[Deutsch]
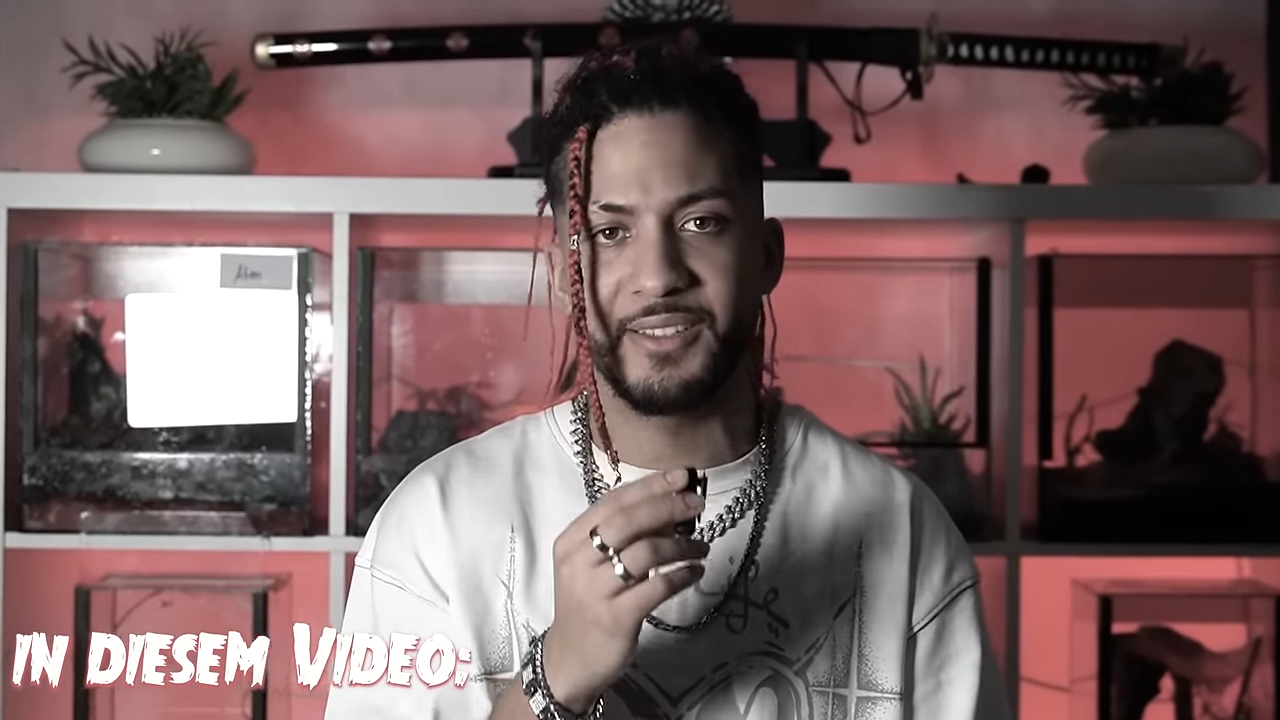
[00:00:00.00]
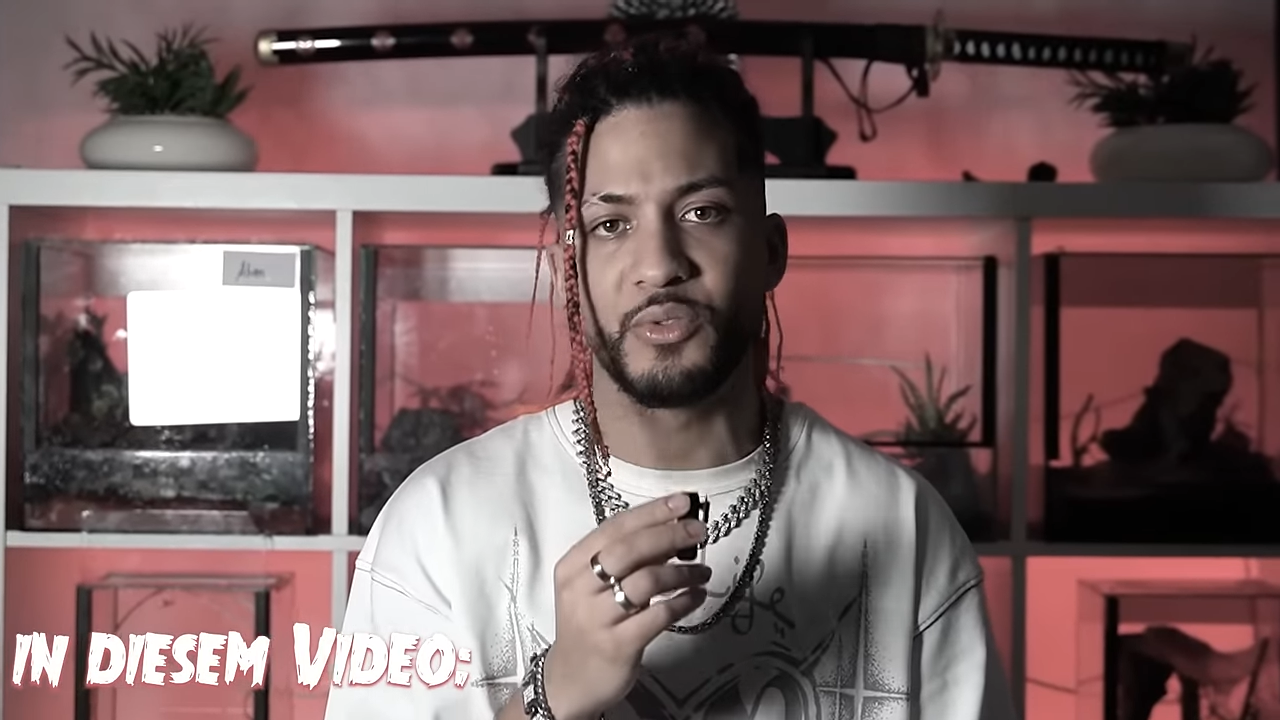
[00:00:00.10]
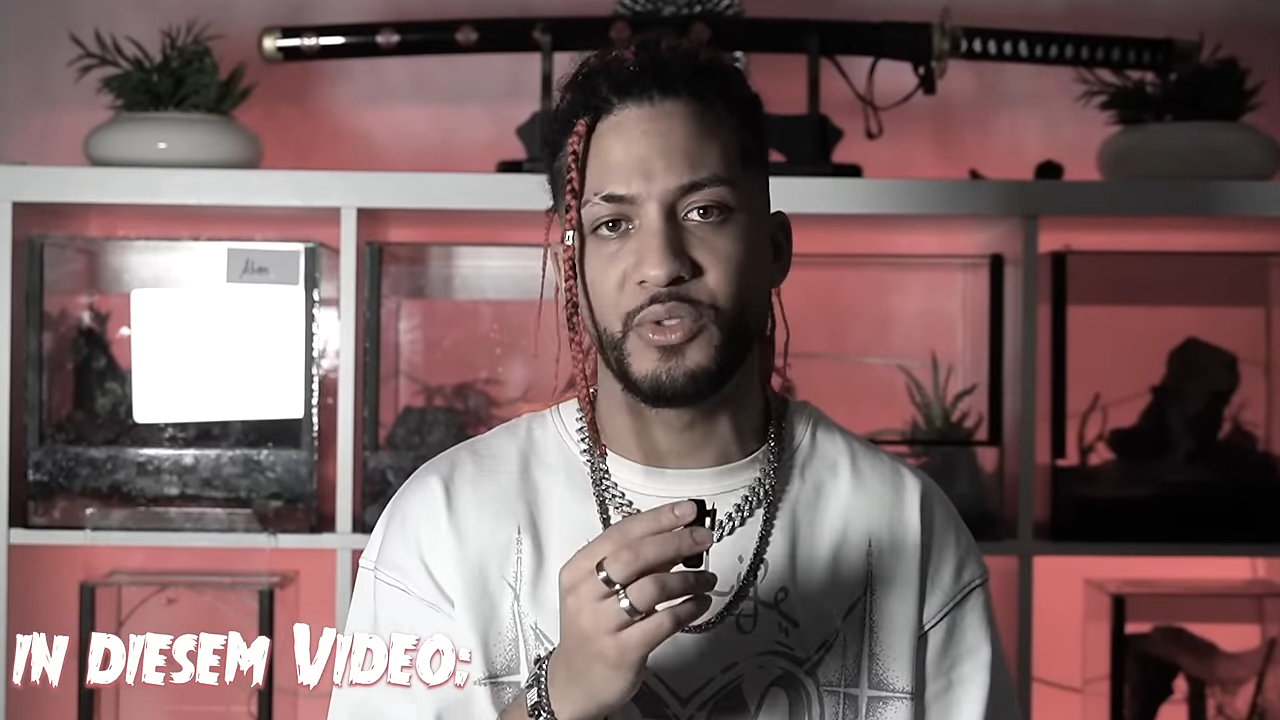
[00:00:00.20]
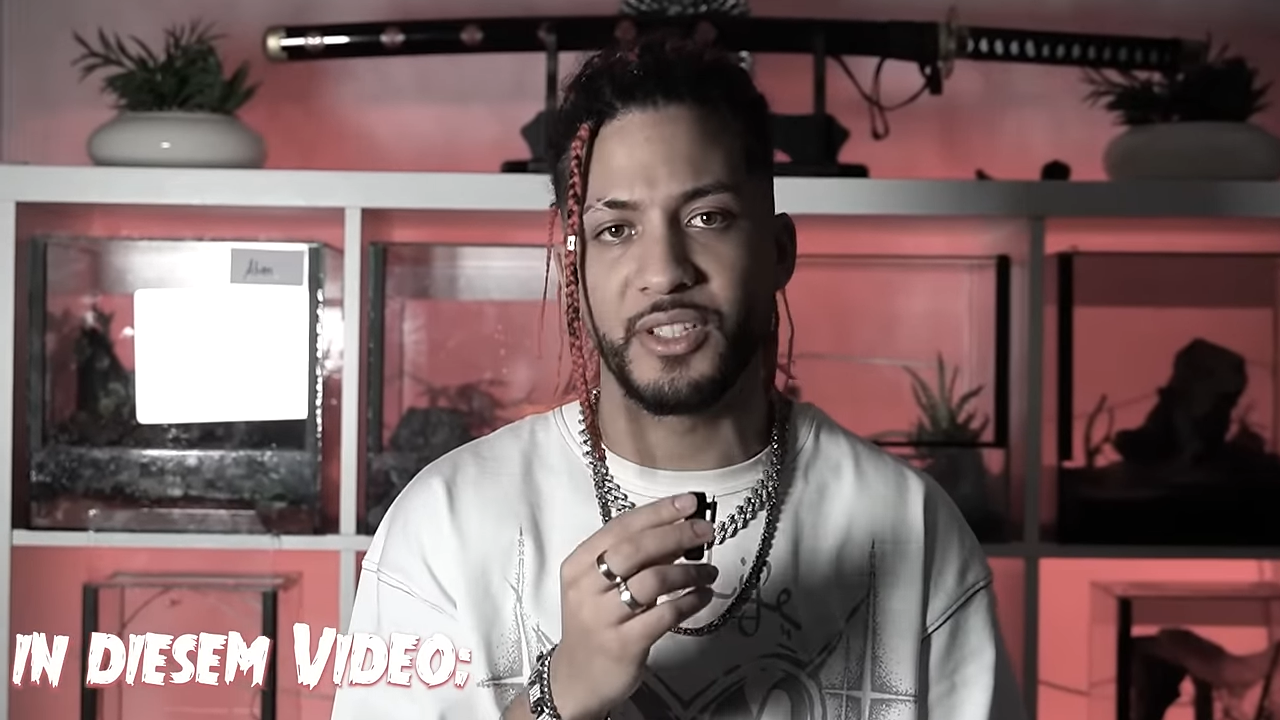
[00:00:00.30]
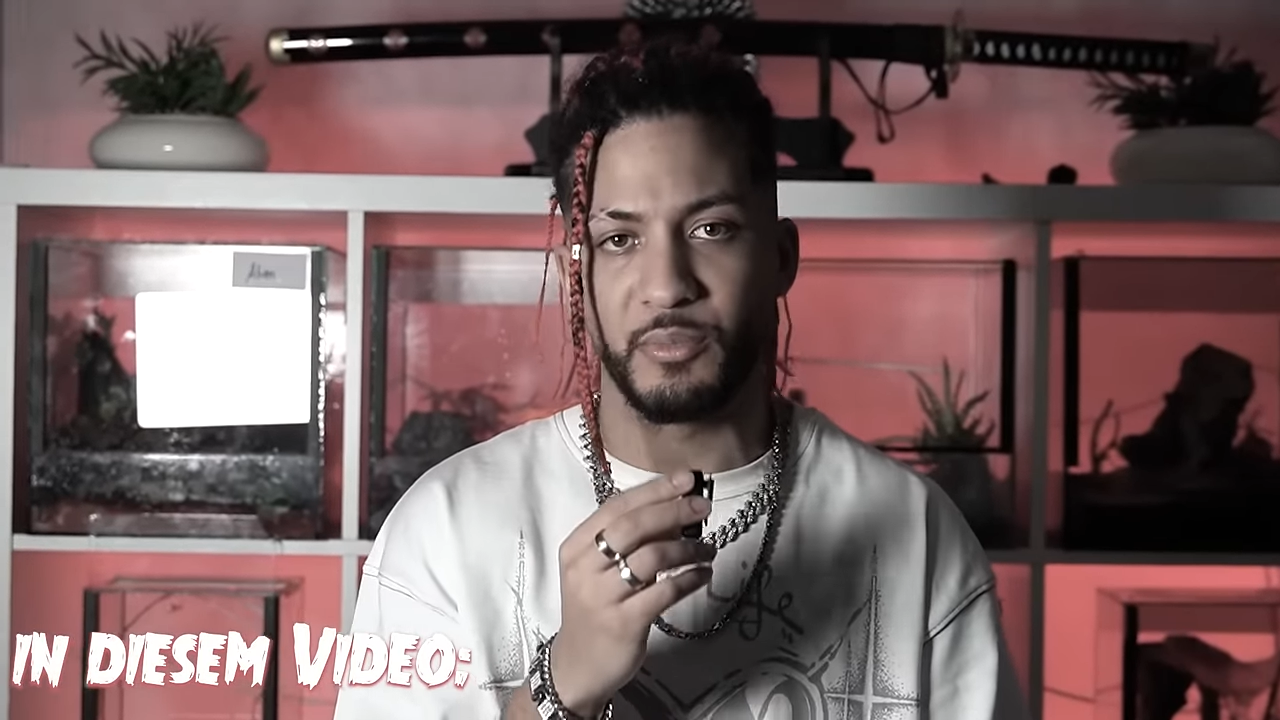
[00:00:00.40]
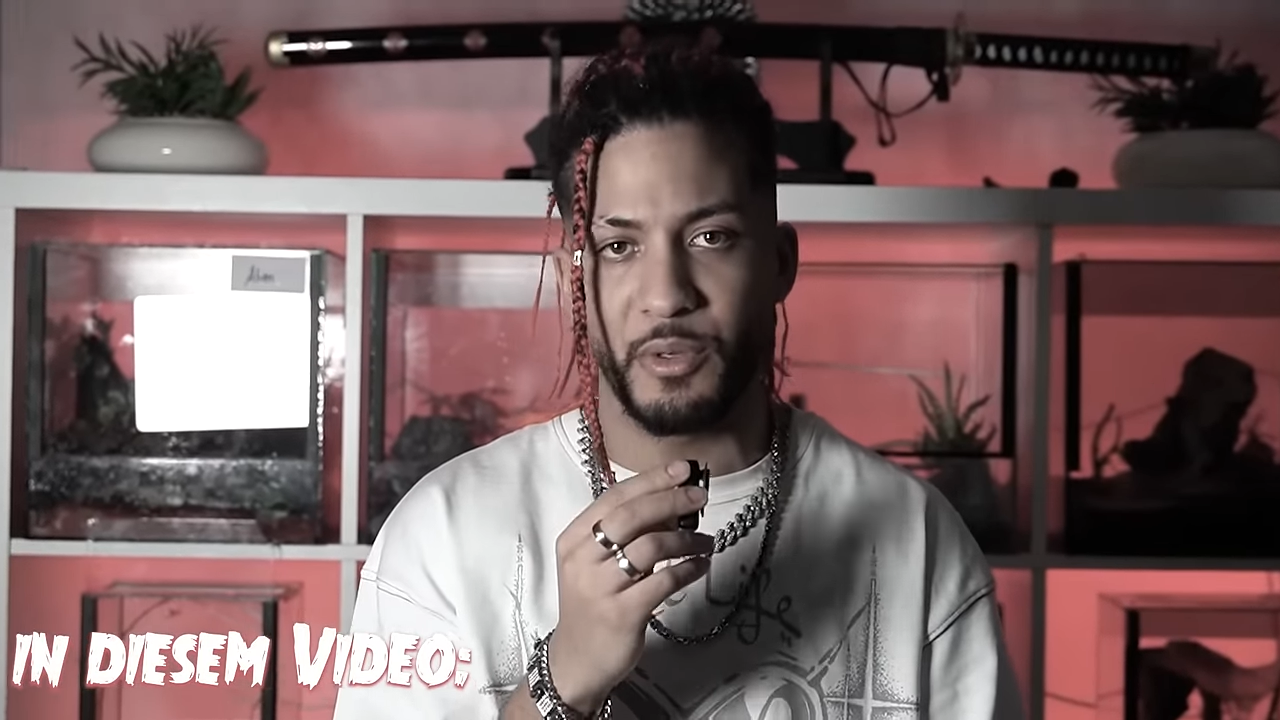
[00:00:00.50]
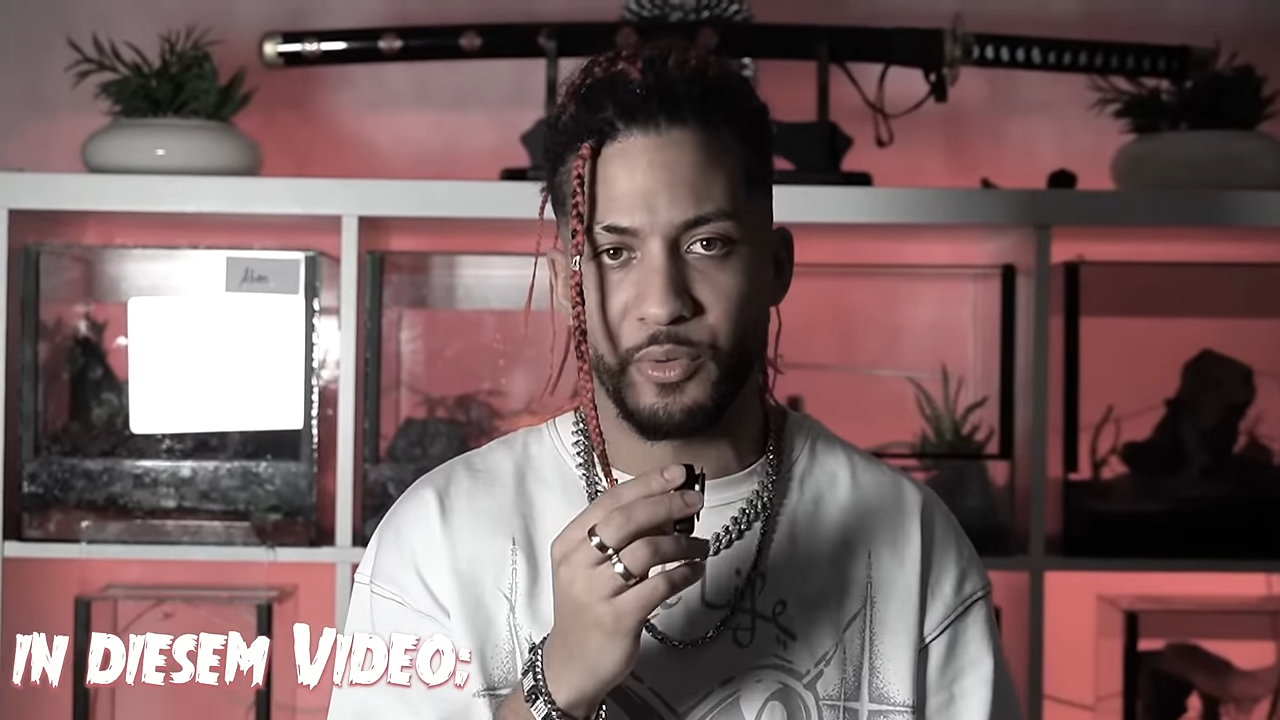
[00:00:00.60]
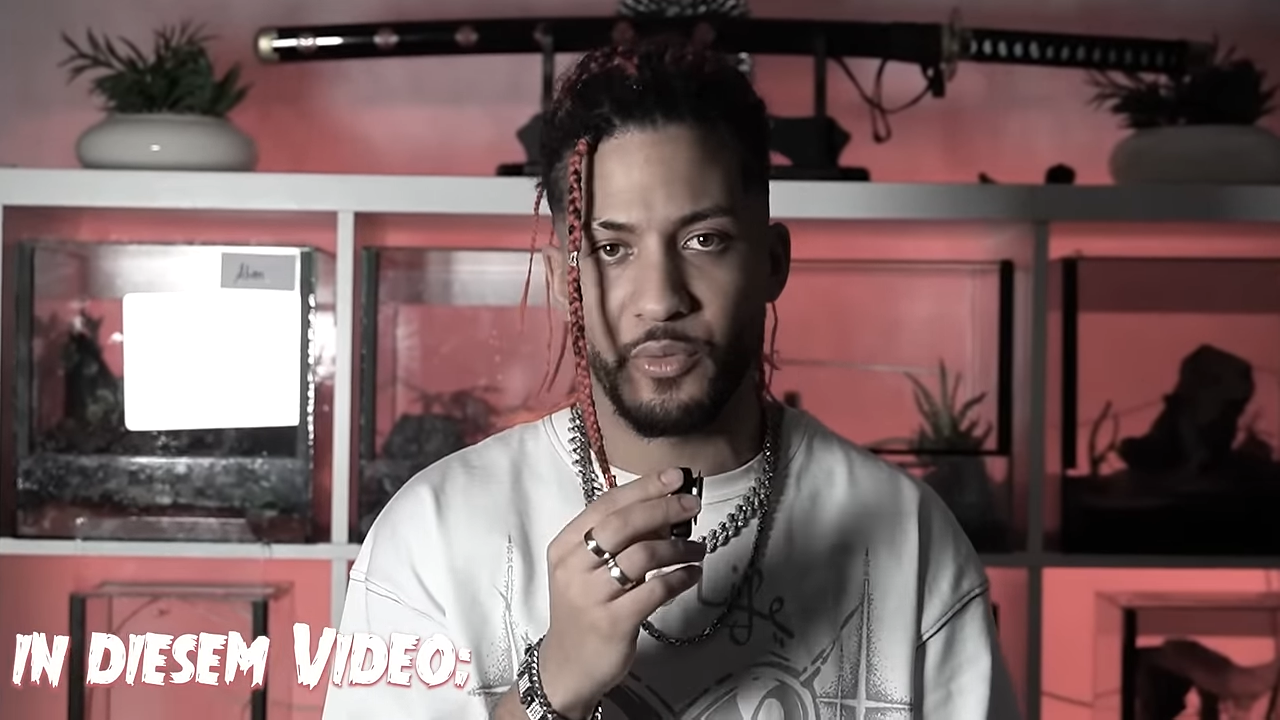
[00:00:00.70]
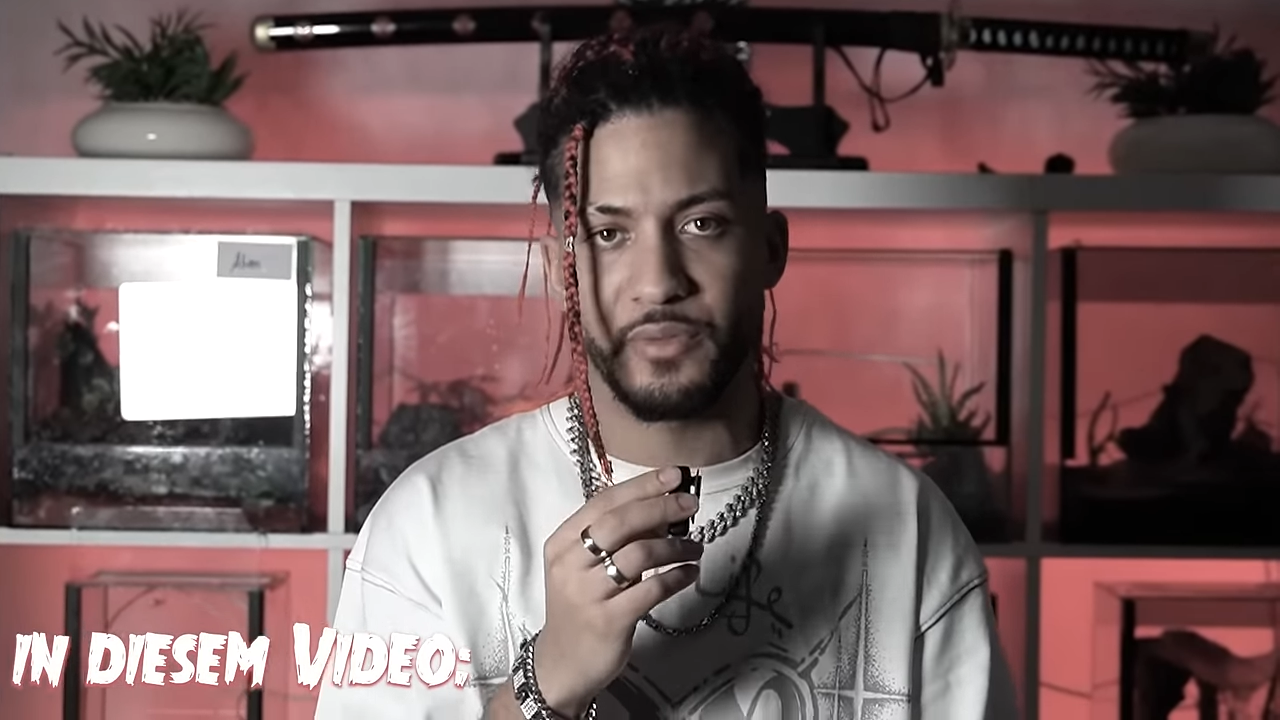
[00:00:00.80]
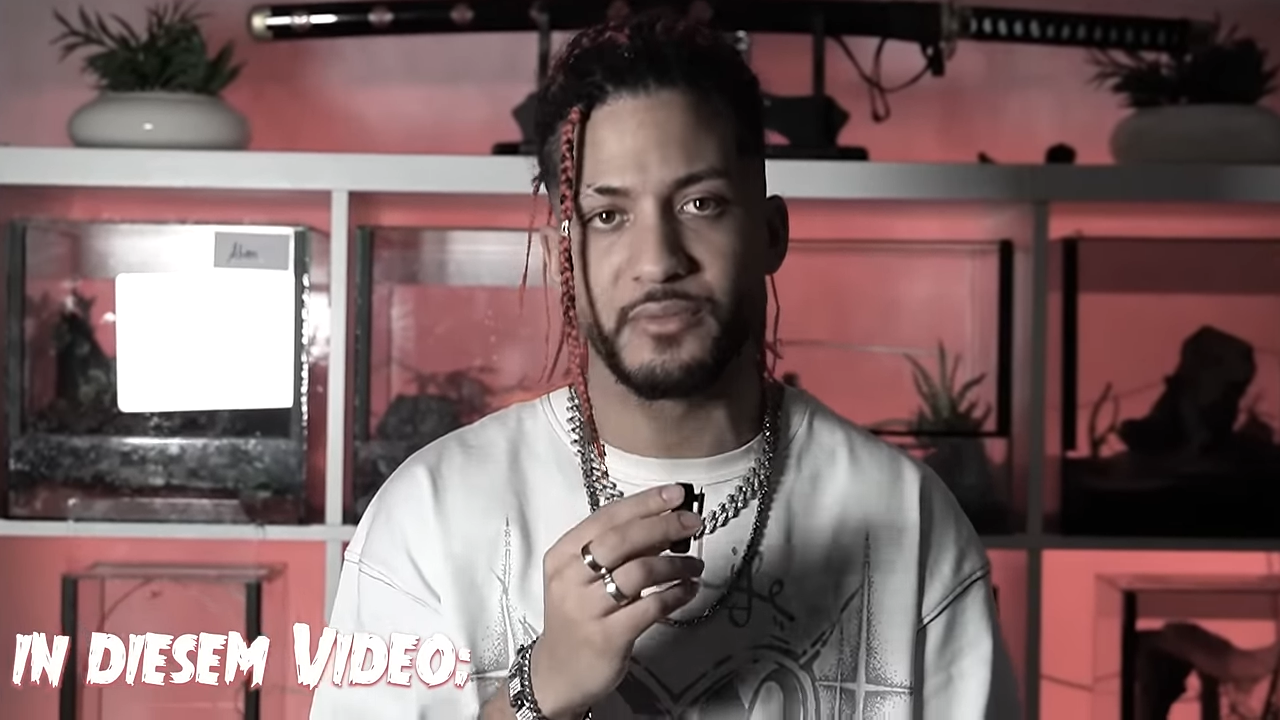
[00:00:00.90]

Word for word: Zustand überprüfen.